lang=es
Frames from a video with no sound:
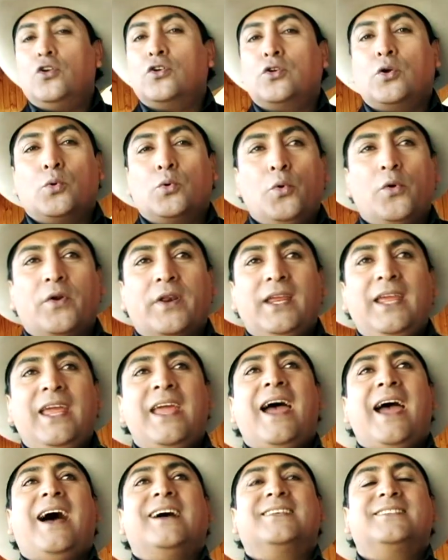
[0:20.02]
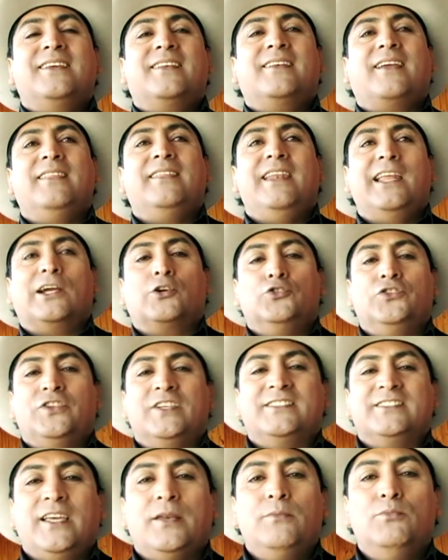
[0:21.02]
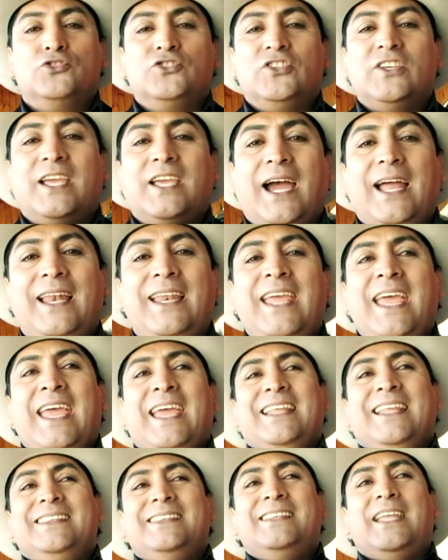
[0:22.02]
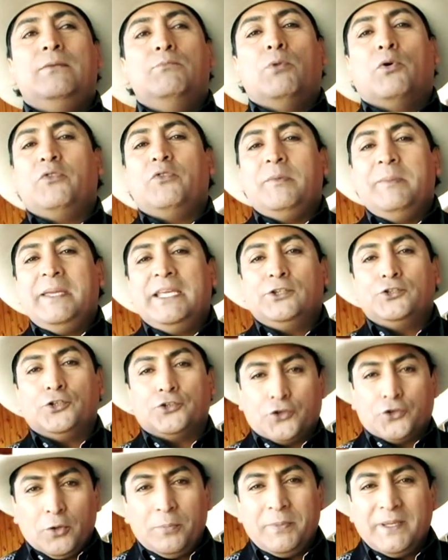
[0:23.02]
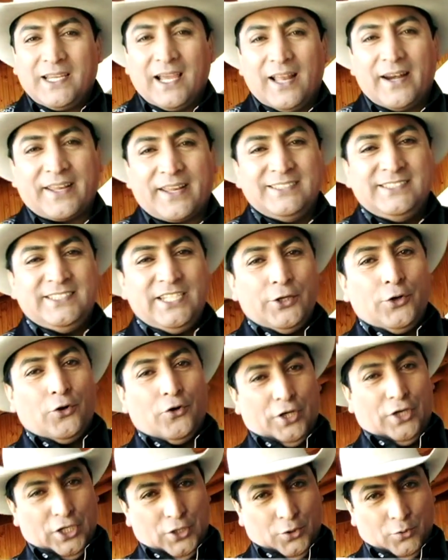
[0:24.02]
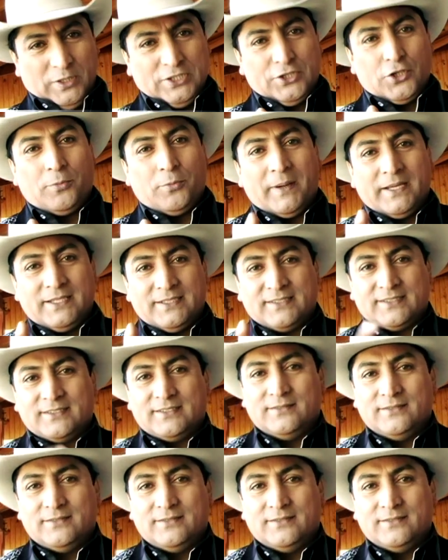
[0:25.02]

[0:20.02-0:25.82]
lo que ocurre acerca del acontecer musical del movimiento tropical ranchero en nuestro país.